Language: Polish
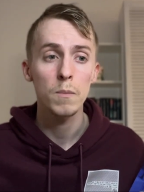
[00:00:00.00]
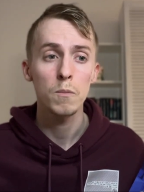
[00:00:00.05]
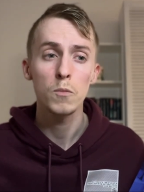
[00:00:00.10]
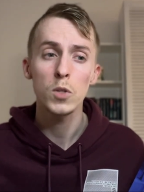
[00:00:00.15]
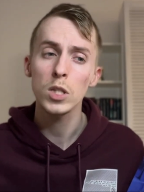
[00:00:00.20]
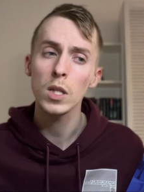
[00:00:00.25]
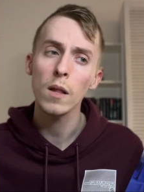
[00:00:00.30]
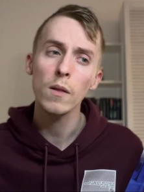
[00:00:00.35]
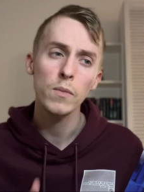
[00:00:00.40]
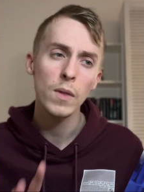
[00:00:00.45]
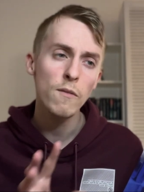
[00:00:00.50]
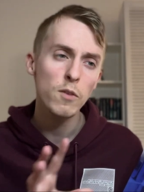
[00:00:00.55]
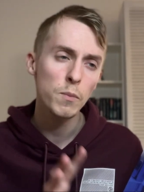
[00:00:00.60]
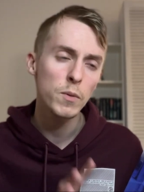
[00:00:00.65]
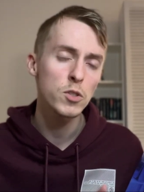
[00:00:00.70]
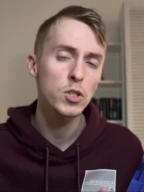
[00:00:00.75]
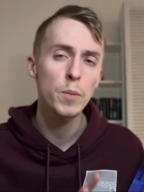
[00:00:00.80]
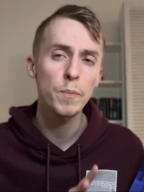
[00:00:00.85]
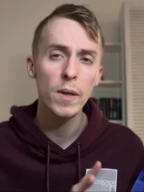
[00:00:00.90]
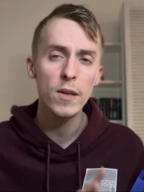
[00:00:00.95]
można nawet
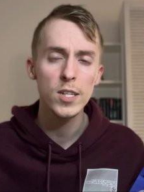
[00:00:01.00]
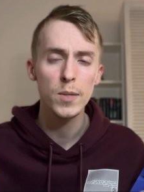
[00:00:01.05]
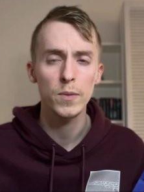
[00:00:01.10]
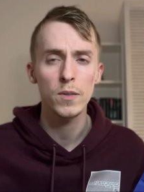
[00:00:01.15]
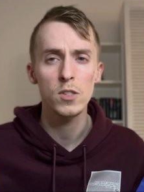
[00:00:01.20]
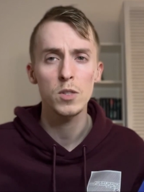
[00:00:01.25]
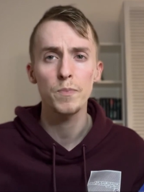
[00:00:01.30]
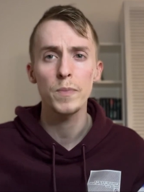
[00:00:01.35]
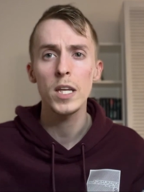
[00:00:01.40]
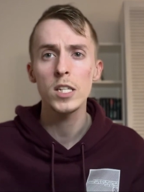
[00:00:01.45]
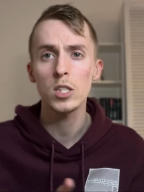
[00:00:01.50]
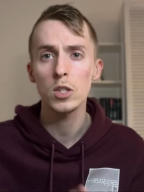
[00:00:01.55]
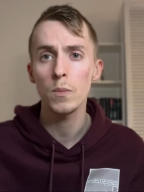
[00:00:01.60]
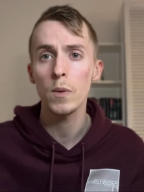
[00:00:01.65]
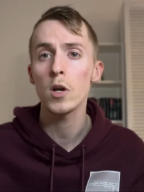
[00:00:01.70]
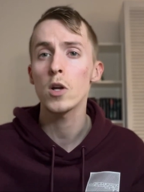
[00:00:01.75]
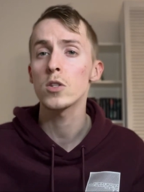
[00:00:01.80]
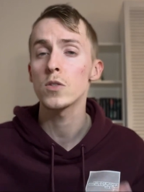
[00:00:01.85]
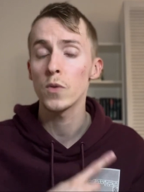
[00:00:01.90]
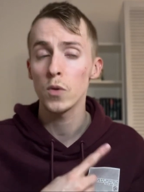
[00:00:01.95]
powiedzieć, że pierwsza, ponieważ pierwsza to
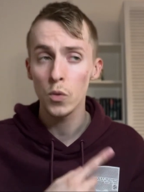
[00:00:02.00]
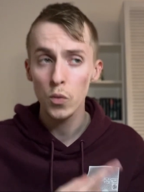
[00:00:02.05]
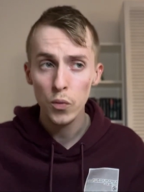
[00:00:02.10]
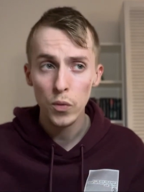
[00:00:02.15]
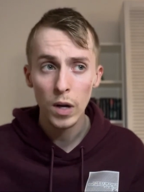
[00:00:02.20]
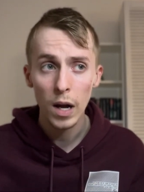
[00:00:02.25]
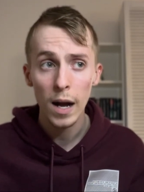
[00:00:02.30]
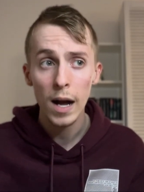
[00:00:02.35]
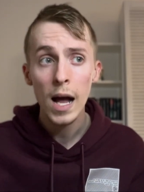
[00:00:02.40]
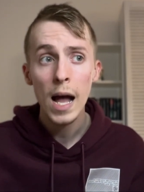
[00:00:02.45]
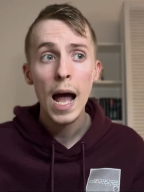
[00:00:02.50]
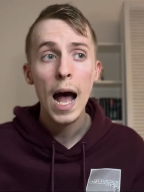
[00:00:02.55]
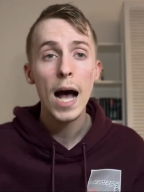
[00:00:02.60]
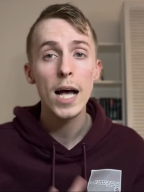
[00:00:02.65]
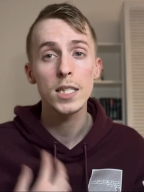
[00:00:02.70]
była rozwojówka,